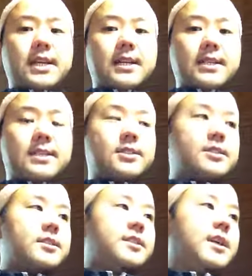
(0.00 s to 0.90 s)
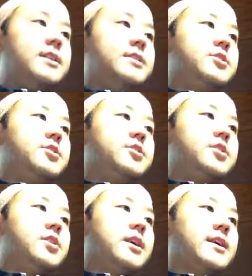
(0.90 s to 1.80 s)
正しく体重
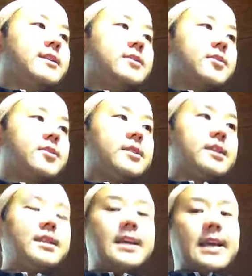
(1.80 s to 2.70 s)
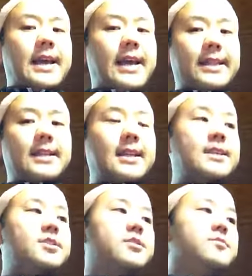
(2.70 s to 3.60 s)
を減らすことになり、減った
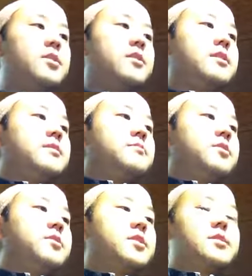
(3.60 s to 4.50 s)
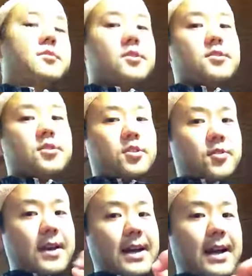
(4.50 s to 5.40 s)
体重も元に戻ること
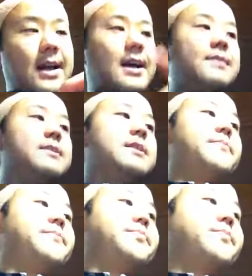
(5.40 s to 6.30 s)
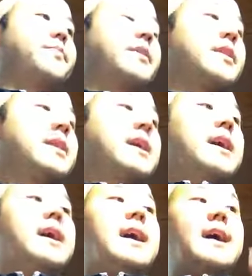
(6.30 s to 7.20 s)
はありません。
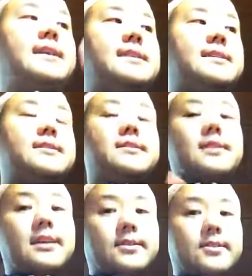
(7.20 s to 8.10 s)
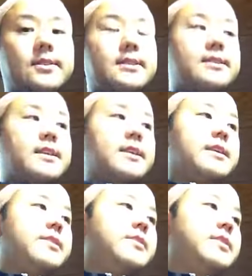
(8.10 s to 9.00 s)
排泄のサイクルはですね、
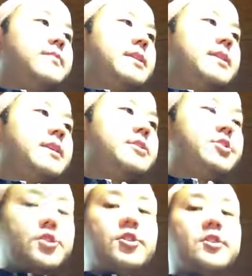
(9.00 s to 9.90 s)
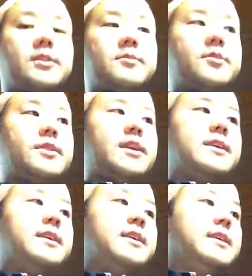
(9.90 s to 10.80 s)
極めて重要なものであ
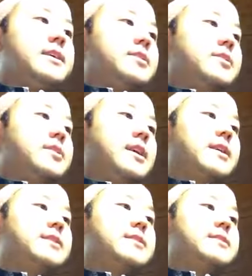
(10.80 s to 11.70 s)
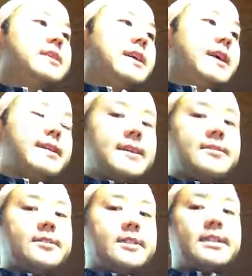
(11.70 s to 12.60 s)
り、その排泄には
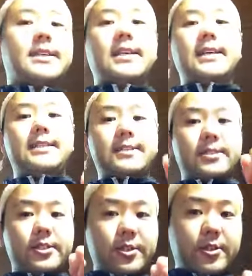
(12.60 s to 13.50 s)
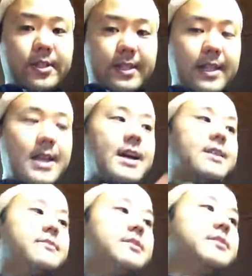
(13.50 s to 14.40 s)
エネルギーが必要であ
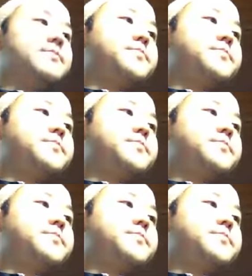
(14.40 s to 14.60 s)
ります。